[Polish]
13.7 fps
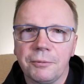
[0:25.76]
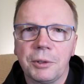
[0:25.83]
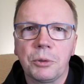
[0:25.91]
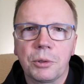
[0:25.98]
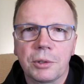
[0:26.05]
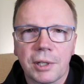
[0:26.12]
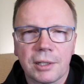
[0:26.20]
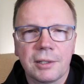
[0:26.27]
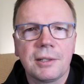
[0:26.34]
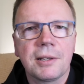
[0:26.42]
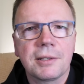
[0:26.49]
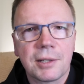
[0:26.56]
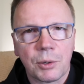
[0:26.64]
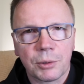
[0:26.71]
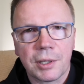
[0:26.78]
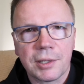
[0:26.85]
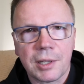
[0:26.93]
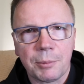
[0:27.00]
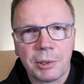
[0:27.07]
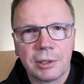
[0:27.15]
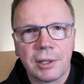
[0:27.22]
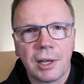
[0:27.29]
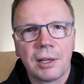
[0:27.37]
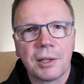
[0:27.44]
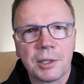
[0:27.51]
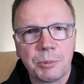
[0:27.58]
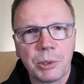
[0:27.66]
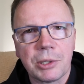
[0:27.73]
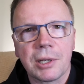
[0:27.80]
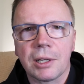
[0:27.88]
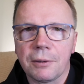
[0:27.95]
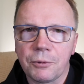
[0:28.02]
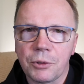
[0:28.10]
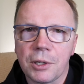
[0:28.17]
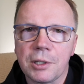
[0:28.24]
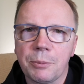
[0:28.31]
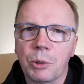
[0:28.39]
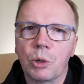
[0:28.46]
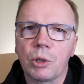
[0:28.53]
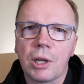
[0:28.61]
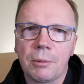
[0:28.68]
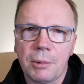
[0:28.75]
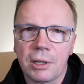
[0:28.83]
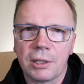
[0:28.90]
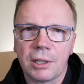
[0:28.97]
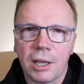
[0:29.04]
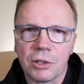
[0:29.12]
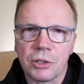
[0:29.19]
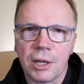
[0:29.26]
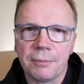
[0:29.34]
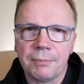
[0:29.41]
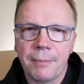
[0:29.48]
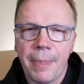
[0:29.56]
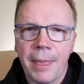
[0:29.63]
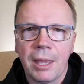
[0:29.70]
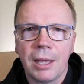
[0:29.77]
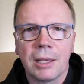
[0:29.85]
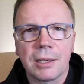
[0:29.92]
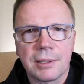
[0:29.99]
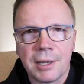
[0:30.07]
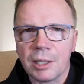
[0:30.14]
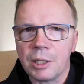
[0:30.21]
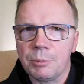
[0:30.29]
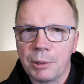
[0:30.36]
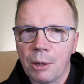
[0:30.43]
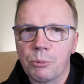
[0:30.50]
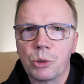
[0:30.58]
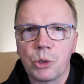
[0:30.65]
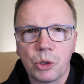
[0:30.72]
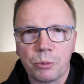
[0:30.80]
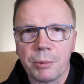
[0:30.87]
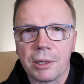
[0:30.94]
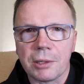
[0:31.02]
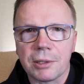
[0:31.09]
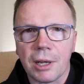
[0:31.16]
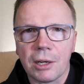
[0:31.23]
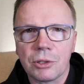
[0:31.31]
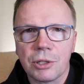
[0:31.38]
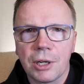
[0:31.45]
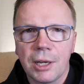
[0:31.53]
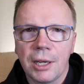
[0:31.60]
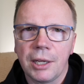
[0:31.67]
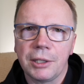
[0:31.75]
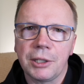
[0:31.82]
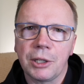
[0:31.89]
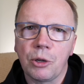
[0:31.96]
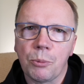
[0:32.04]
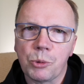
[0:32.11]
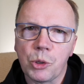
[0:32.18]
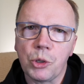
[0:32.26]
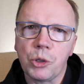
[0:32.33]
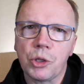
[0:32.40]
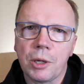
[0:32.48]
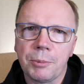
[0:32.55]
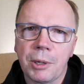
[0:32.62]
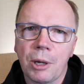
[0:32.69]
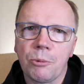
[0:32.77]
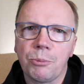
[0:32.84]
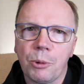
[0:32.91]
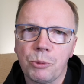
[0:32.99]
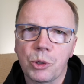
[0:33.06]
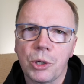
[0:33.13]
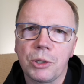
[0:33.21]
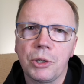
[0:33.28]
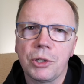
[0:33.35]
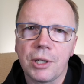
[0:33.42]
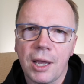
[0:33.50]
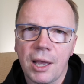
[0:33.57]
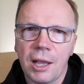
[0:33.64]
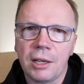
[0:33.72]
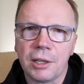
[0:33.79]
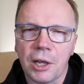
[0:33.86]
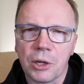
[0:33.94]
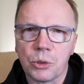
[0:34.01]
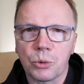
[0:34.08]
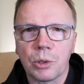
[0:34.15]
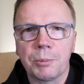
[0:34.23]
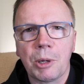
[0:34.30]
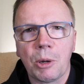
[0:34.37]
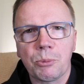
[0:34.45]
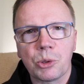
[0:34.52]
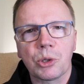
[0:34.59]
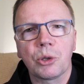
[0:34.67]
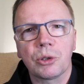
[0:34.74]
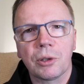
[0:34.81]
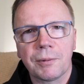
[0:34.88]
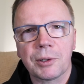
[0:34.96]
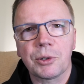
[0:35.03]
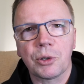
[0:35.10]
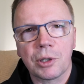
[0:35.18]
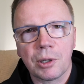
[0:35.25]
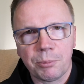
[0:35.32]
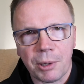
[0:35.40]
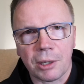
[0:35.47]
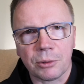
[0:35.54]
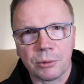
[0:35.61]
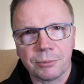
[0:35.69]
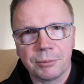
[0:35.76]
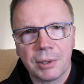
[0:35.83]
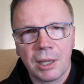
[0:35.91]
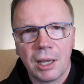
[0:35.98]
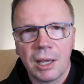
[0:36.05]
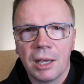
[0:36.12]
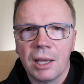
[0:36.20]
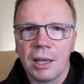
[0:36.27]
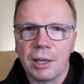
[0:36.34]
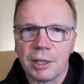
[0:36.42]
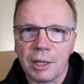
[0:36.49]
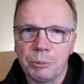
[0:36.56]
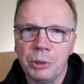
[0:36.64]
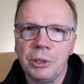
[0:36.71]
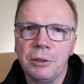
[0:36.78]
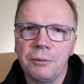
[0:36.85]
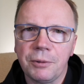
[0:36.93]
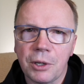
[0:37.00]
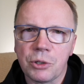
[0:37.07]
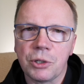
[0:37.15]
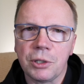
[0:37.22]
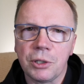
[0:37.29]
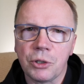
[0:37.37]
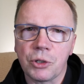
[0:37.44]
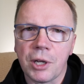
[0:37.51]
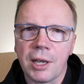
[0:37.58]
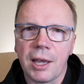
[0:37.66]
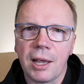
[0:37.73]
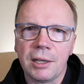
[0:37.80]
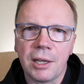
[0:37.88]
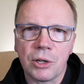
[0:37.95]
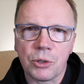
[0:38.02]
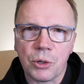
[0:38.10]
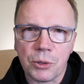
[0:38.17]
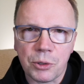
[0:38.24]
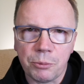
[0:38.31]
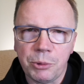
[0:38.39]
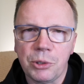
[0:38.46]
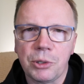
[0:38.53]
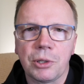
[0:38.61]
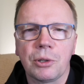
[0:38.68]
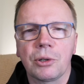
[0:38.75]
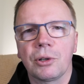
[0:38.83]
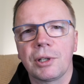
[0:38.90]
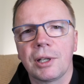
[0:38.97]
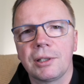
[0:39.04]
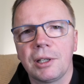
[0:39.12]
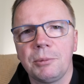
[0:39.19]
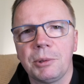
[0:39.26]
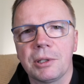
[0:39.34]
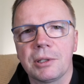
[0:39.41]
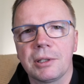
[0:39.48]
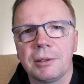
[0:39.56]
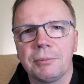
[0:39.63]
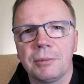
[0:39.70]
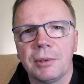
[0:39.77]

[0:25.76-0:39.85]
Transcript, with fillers: według tradycji starotestamentalnej spisanej w księdze proroka Malechiasza, Zanim miał przyjść Mesjasz, jego przyjście miał poprzedzić Eliasz, który miał przygotować drogę Panu. Rabini wierzyli, że Eliasz osobiście dokona tej misji.